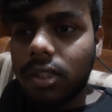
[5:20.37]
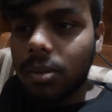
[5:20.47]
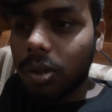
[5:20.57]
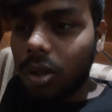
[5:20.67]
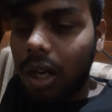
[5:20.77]

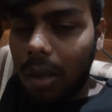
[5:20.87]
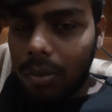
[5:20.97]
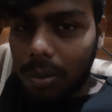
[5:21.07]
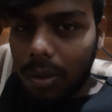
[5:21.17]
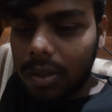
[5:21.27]
वैसे मेरे को
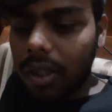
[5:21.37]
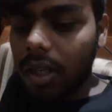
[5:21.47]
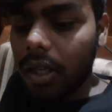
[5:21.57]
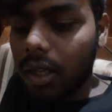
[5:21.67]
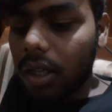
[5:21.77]
काम तो बहुत
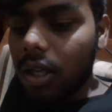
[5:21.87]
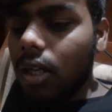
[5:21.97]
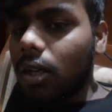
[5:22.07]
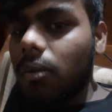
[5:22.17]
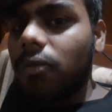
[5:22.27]
सारे
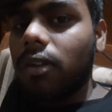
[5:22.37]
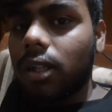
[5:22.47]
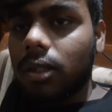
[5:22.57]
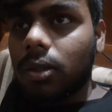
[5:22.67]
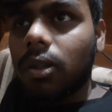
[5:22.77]
हैं फ्री
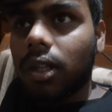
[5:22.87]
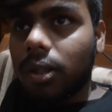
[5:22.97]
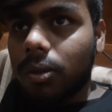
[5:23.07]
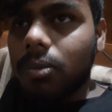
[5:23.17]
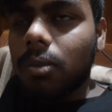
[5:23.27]
तो
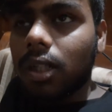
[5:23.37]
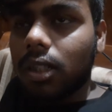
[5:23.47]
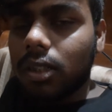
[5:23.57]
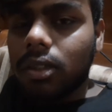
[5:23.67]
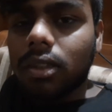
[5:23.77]
नहीं हूँ
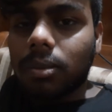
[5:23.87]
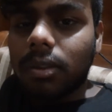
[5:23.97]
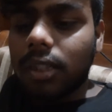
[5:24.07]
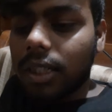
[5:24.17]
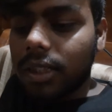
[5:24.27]
बट
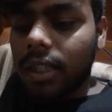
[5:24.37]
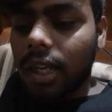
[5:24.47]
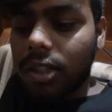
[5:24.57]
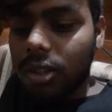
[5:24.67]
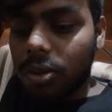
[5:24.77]
अभी देखते हैं
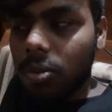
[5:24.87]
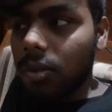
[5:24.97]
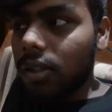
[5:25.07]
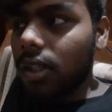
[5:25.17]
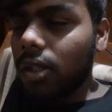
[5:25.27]
क्या शेड्यूल
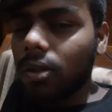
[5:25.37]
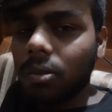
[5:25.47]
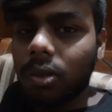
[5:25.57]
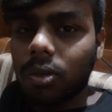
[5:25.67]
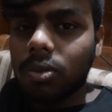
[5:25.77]
बनता है
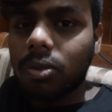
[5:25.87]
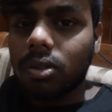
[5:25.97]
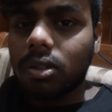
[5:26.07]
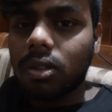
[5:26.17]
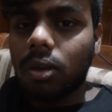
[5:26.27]
क्योंकि मेरे को
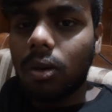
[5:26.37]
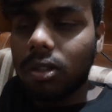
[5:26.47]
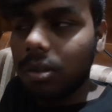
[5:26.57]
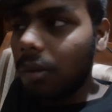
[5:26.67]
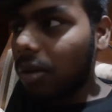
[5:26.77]
कुछ
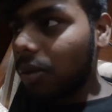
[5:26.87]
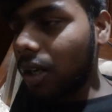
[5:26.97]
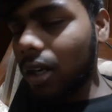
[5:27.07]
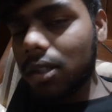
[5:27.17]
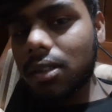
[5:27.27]
और सामान भी
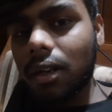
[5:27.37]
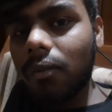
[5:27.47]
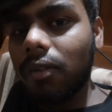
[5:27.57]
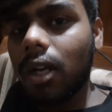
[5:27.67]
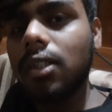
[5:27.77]
लेना ना
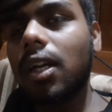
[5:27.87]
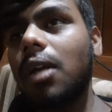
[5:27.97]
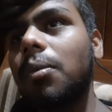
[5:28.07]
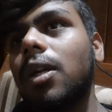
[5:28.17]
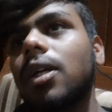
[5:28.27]
संगम बिहार
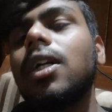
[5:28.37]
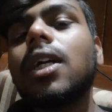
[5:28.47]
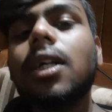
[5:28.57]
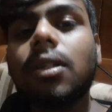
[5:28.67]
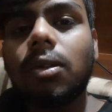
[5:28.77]
जाना है मैंने
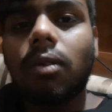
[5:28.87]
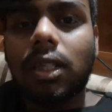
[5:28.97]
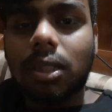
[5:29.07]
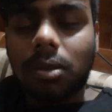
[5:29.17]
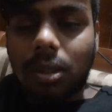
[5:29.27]
तो
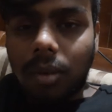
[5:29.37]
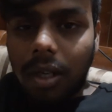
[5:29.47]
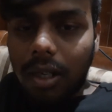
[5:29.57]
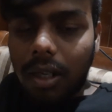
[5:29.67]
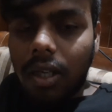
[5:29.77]
वहाँ से भी
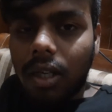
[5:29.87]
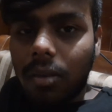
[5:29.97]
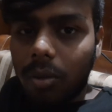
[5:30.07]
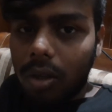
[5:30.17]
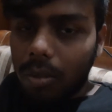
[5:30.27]
सामान लेना
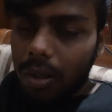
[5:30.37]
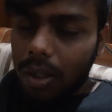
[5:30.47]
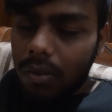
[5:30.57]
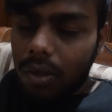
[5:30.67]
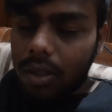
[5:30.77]
अगर मौका मिला
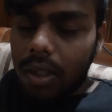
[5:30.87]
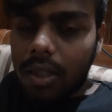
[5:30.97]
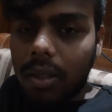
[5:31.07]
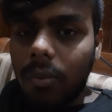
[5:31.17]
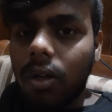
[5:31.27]
तो वहाँ
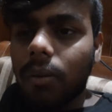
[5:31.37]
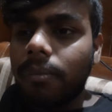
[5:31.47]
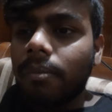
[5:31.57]
चला जाऊँगा